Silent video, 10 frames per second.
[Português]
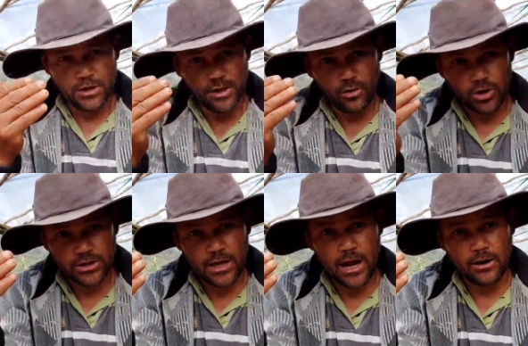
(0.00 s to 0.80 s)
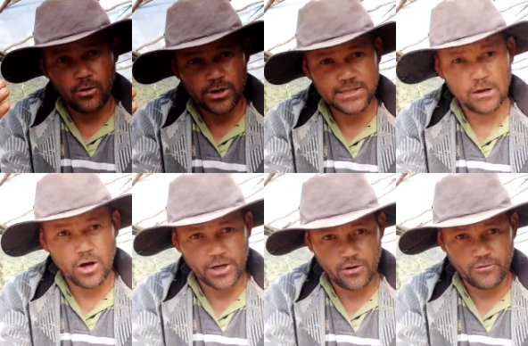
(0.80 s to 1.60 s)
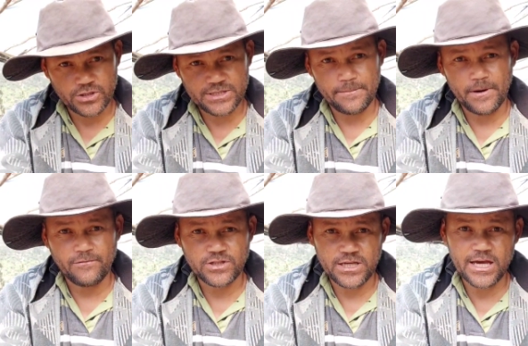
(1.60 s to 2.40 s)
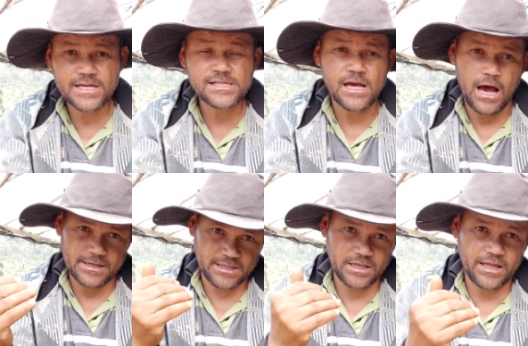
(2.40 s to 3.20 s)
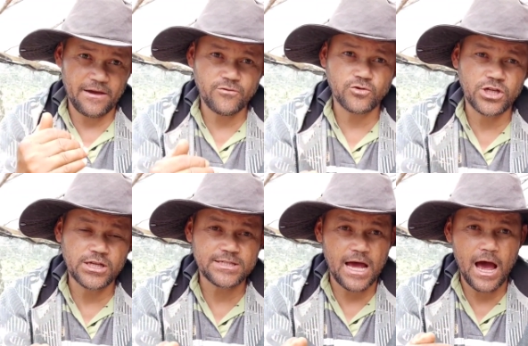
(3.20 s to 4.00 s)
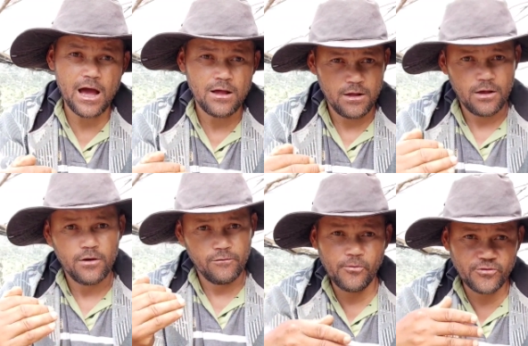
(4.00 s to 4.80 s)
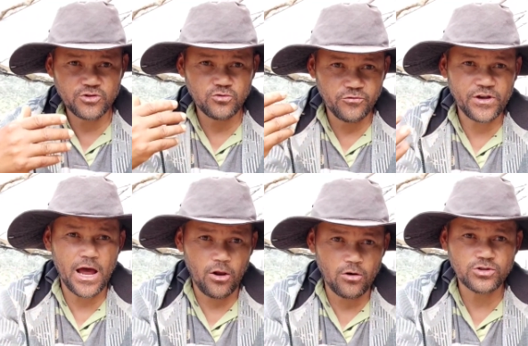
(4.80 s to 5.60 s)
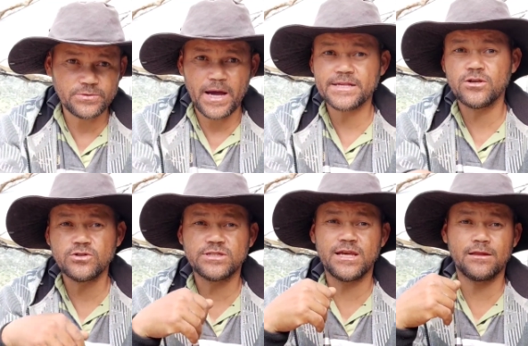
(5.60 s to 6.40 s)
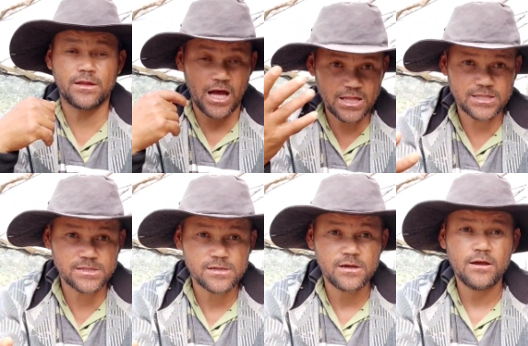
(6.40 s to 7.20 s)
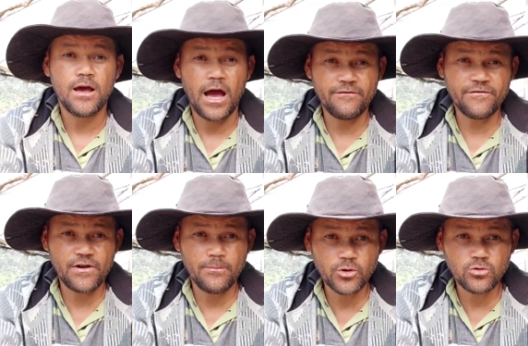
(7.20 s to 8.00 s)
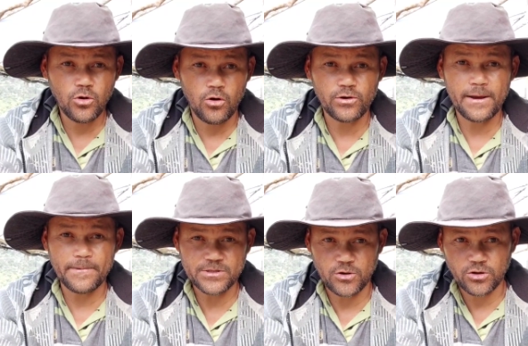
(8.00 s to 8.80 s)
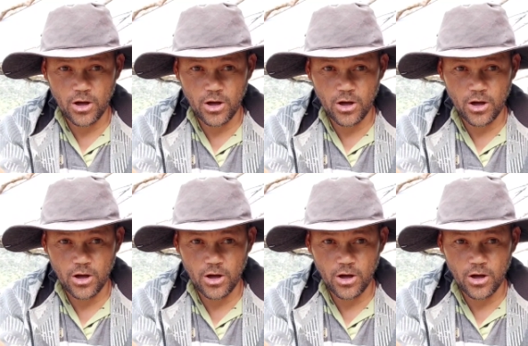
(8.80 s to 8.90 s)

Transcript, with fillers: E outra coisa agora que eu vou dizer para vocês, as que devem utilizar, o vídeo não ficar longo demais eu dizer tantos, aí vai ficar muito longo, né, pessoal?